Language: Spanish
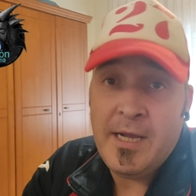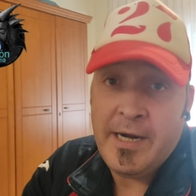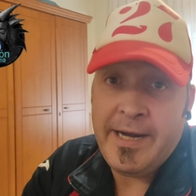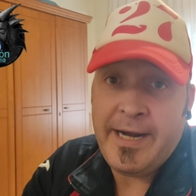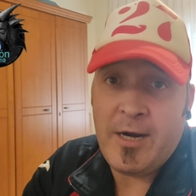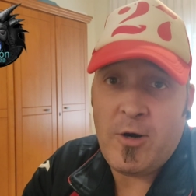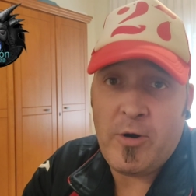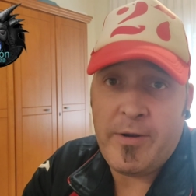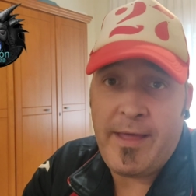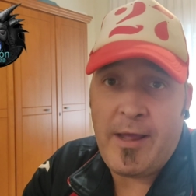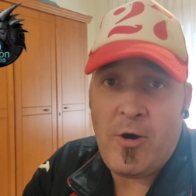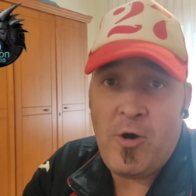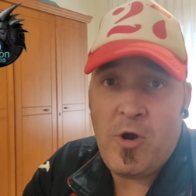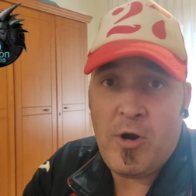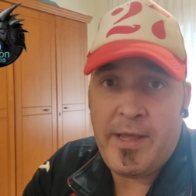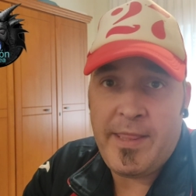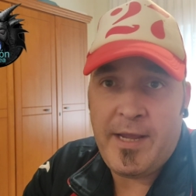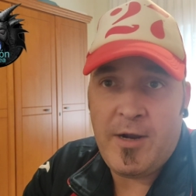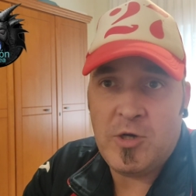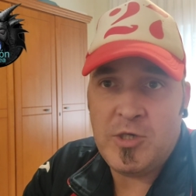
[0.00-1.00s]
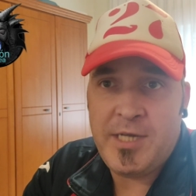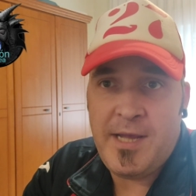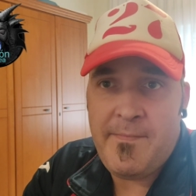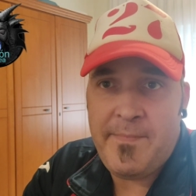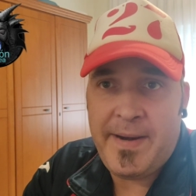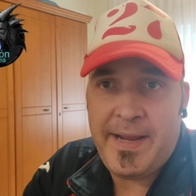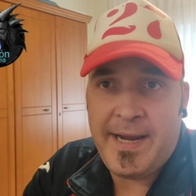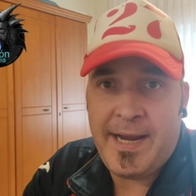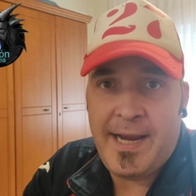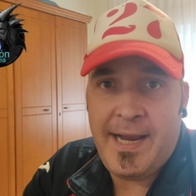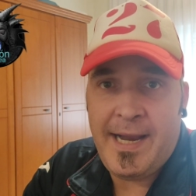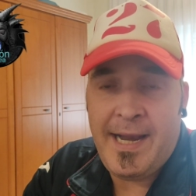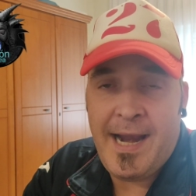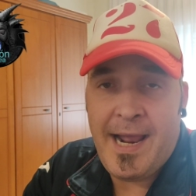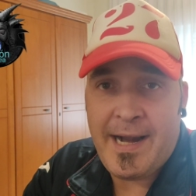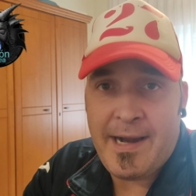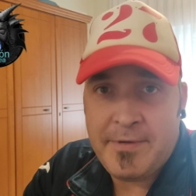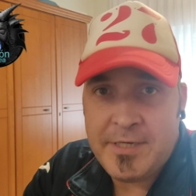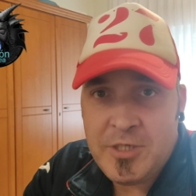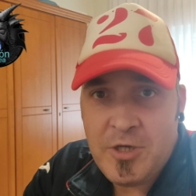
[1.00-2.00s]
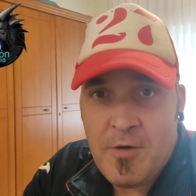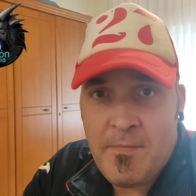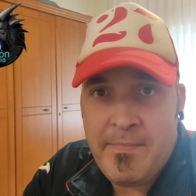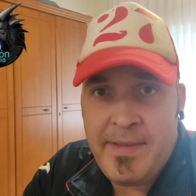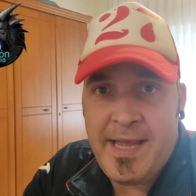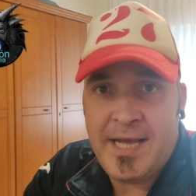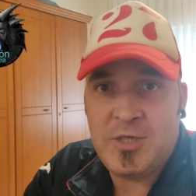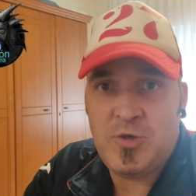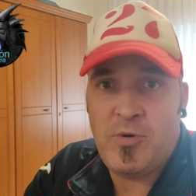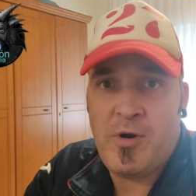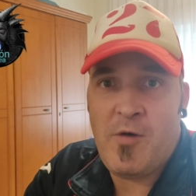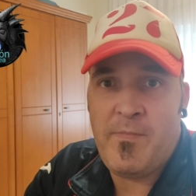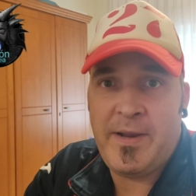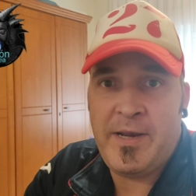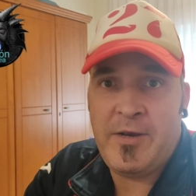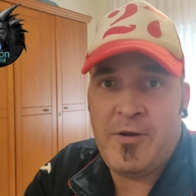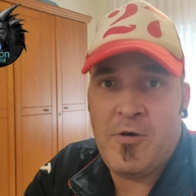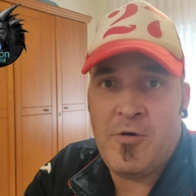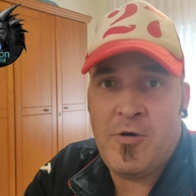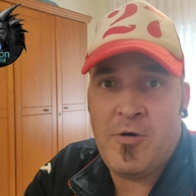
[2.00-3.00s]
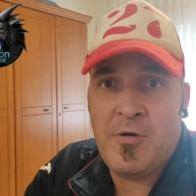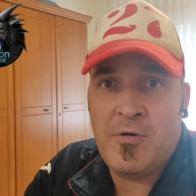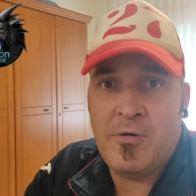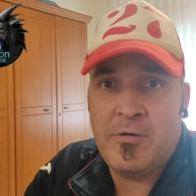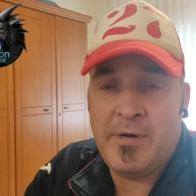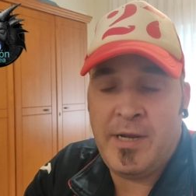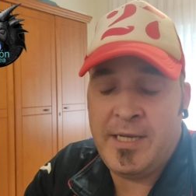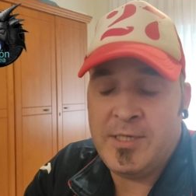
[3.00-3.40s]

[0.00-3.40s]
Recordaros lo que digo siempre, que la revisión mía es una opinión,